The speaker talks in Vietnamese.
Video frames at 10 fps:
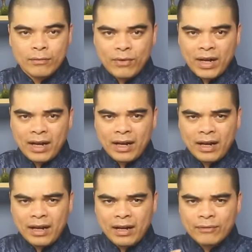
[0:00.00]

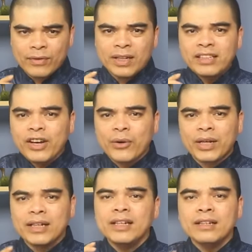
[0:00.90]
và với nhiều
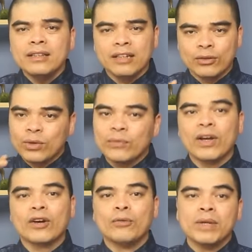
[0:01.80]
cái ý tưởng tuyệt
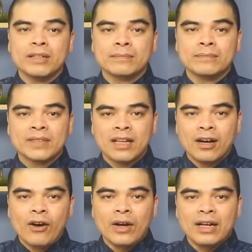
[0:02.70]
vời của mình
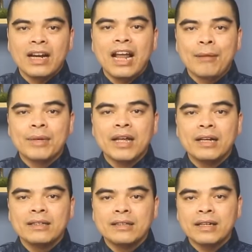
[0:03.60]
họ đã làm
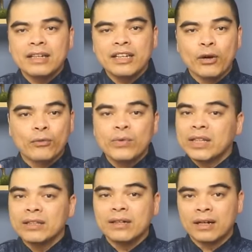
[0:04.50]
nên những cái điều
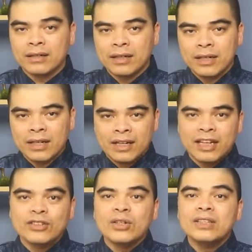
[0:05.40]
phi thường
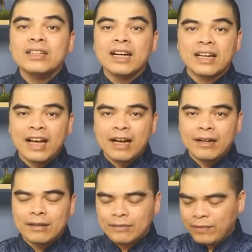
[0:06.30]
khiến cho những người khác
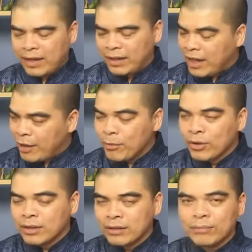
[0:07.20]
phải nể
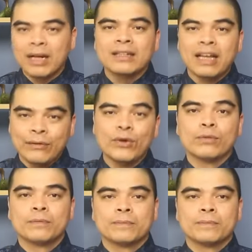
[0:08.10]
mình mà thán phục